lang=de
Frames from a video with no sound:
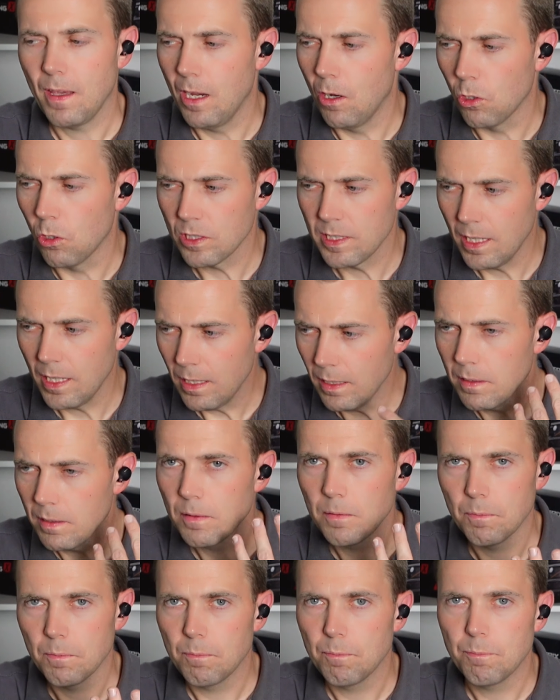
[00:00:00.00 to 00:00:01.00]
Auch da
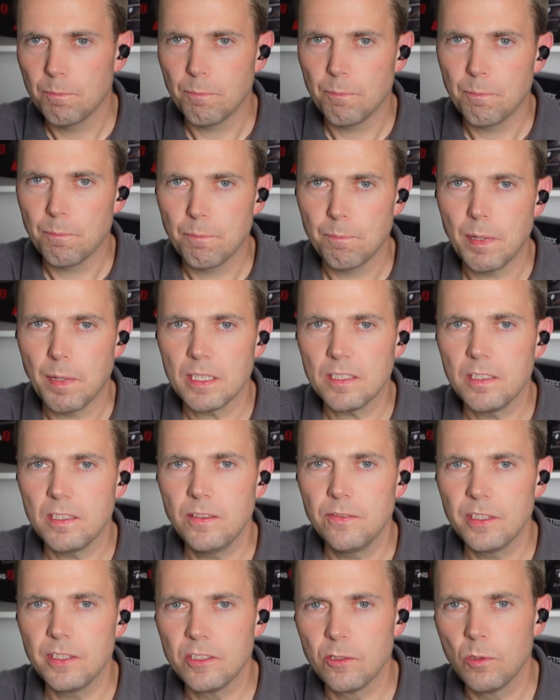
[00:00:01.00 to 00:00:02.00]

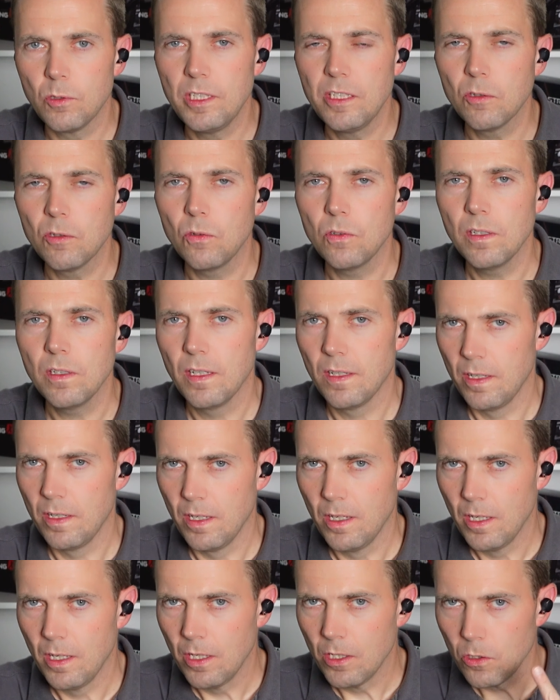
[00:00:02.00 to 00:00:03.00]
passive Isolierung
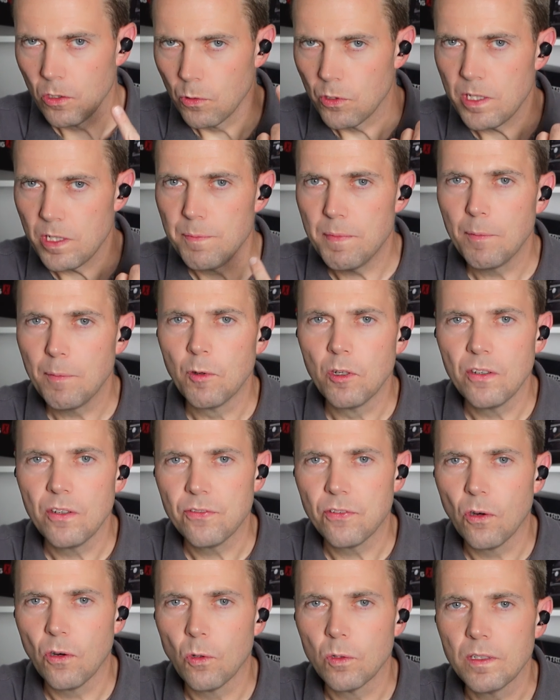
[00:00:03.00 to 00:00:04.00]
durch die Memory
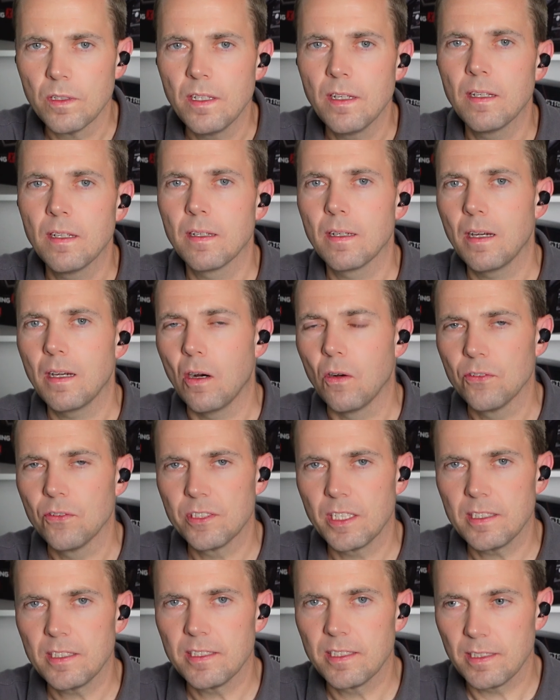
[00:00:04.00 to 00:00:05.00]
Phone
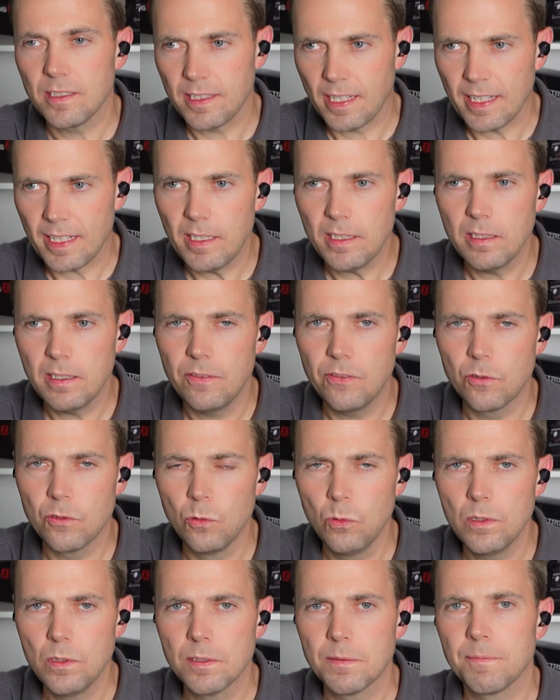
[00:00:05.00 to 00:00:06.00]
Aufsätze relativ
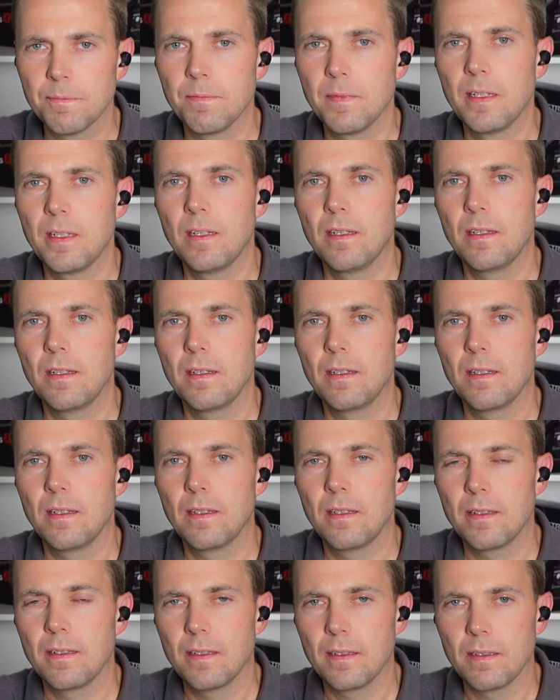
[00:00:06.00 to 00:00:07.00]
gut.
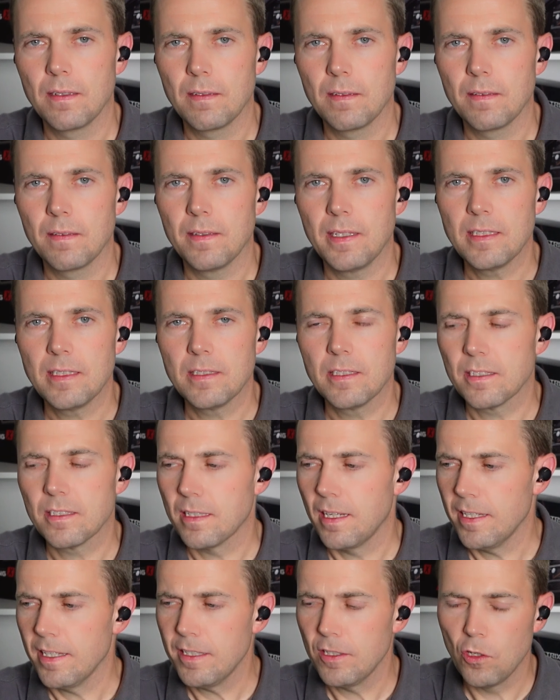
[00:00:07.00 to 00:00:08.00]
Jetzt das
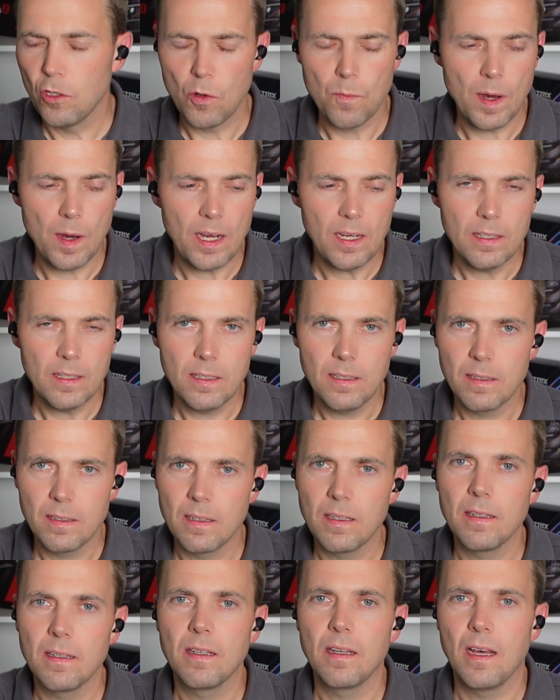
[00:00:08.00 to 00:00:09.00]
gleiche nochmal,
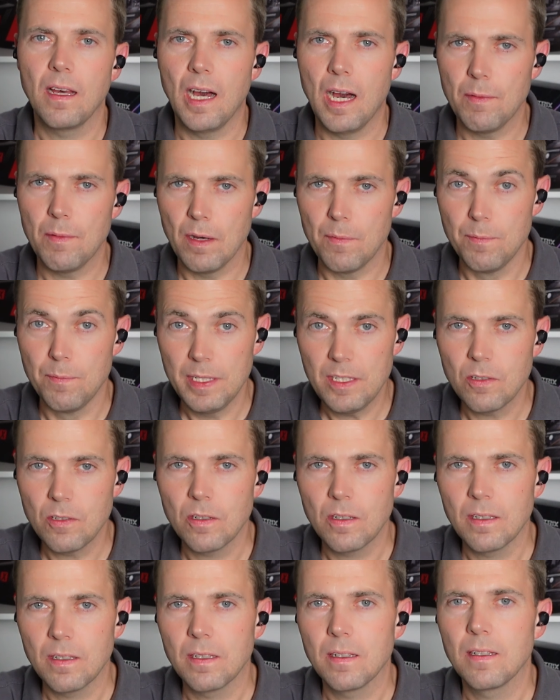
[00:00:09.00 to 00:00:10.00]
aber mit
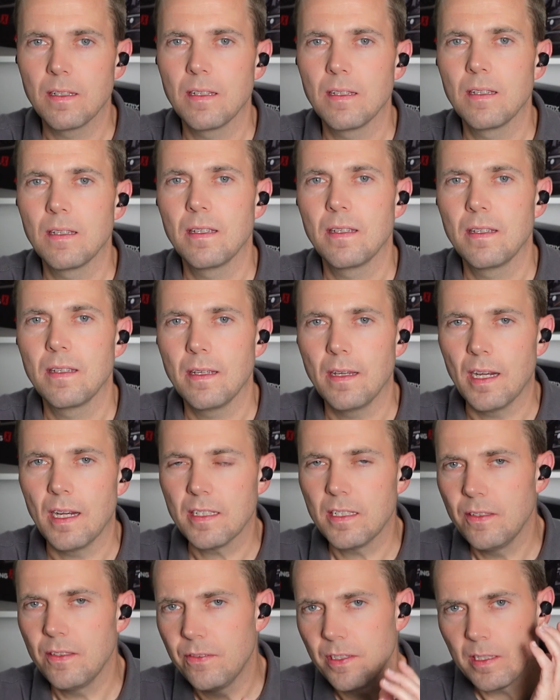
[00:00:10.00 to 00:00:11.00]

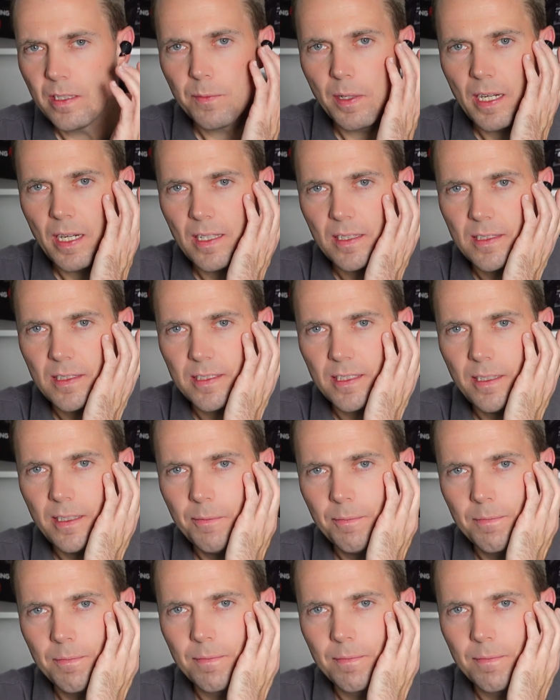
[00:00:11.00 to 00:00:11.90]
aktiviertem ANC.